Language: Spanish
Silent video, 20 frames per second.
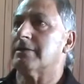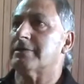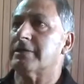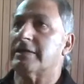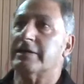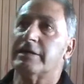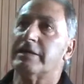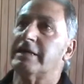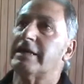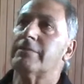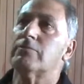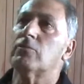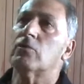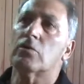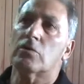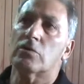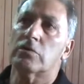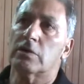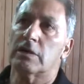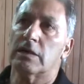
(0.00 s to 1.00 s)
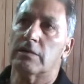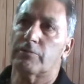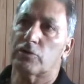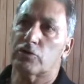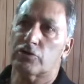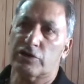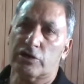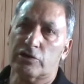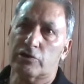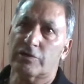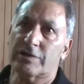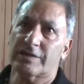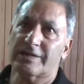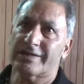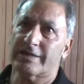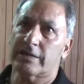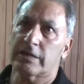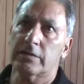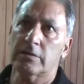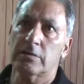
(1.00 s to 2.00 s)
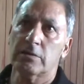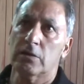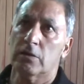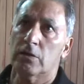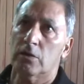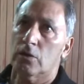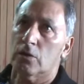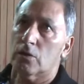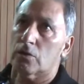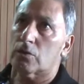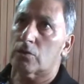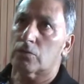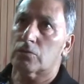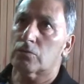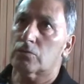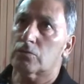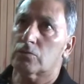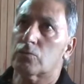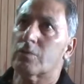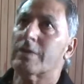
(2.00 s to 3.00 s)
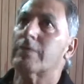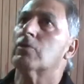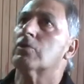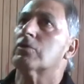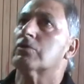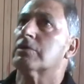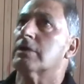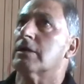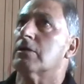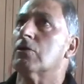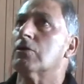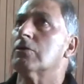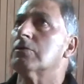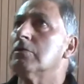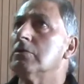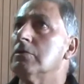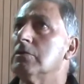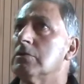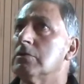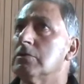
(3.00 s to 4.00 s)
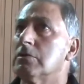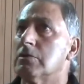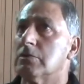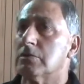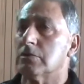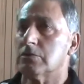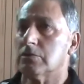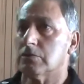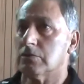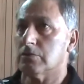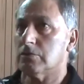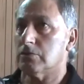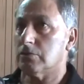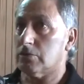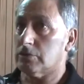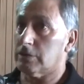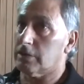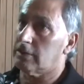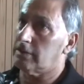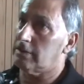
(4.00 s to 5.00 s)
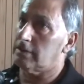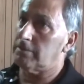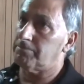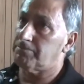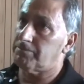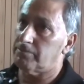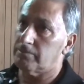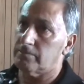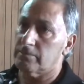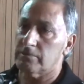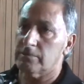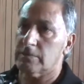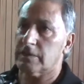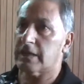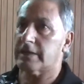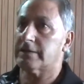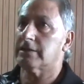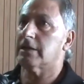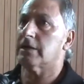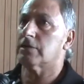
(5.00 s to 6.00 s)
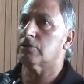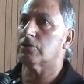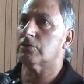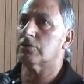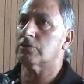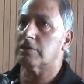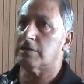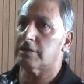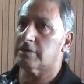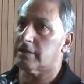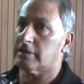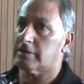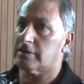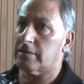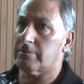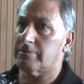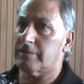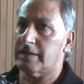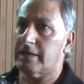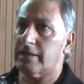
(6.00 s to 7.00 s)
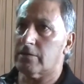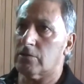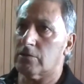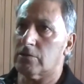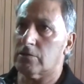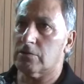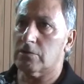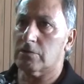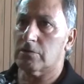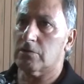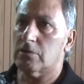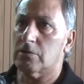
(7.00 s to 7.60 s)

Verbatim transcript: seguiríamos el proyecto de seguir con un nuevo salón donde, eh, gracias a Dios, está terminado lo,